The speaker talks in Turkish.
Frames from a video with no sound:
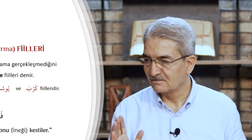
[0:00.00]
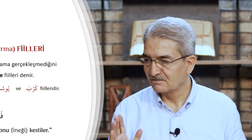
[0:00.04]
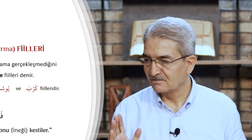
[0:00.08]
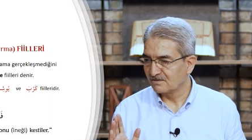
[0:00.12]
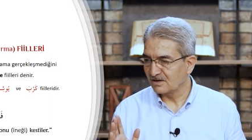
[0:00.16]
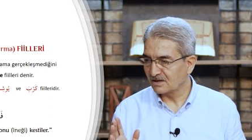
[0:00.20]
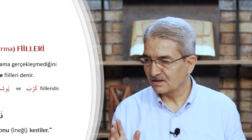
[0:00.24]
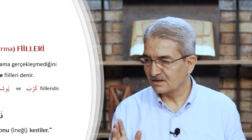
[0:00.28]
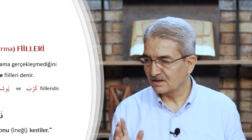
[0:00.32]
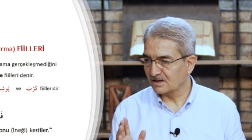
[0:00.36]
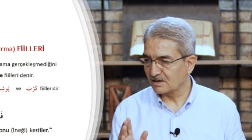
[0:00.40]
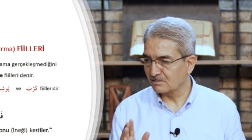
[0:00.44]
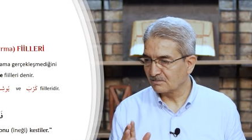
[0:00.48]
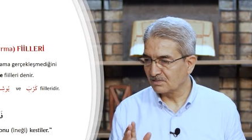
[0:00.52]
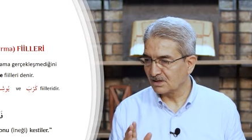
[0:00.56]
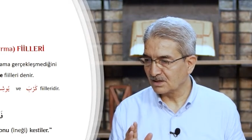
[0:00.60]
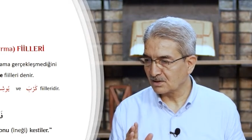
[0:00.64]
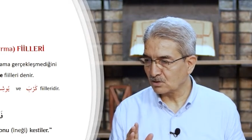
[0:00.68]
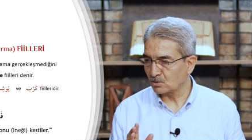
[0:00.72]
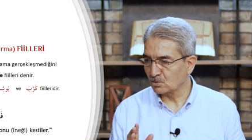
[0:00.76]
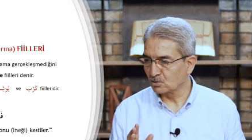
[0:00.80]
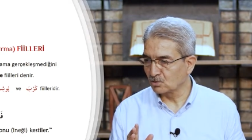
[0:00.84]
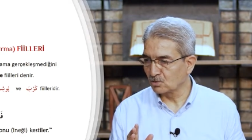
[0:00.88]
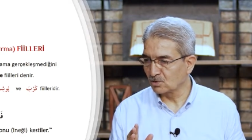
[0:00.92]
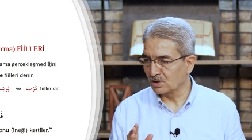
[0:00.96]

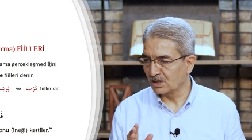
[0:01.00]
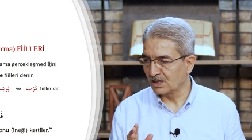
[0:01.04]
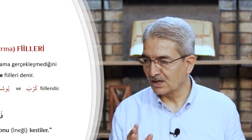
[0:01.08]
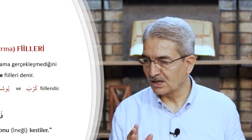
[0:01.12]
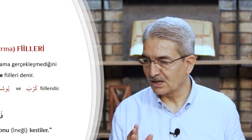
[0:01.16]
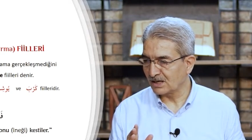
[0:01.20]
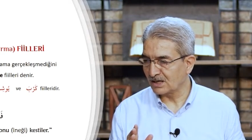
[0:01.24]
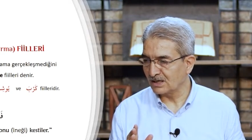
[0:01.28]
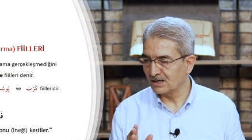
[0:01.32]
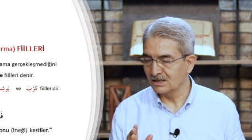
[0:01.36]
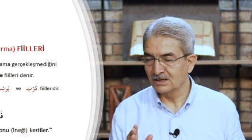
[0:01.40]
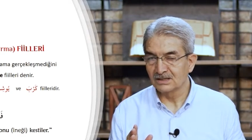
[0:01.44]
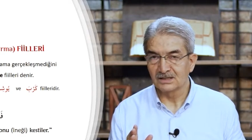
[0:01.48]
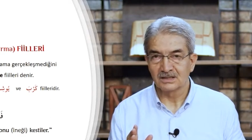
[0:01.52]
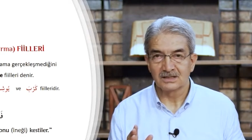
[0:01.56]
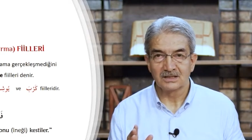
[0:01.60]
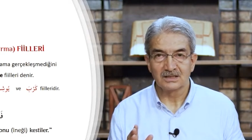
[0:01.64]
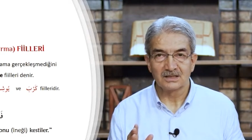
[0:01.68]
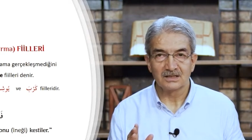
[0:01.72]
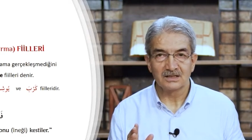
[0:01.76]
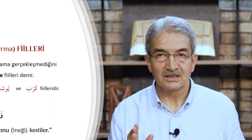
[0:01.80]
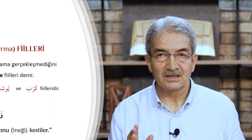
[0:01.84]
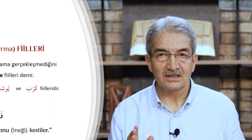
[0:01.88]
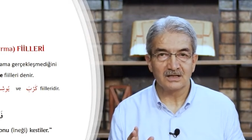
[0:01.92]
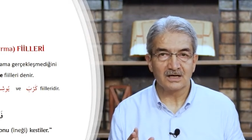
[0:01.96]
فَذَّبَحُوهَا
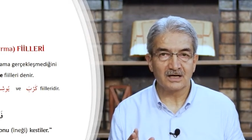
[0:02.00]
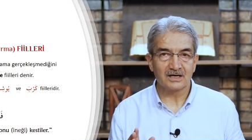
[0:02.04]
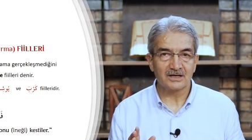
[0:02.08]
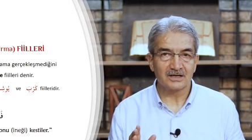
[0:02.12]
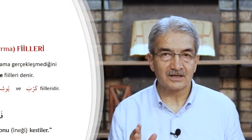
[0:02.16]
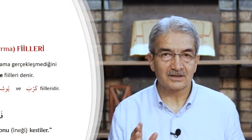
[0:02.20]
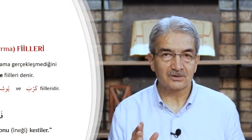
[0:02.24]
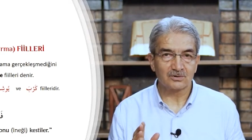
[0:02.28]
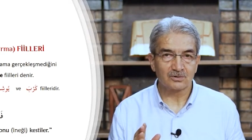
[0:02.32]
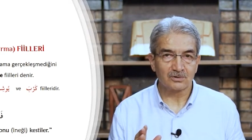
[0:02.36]
Nihayet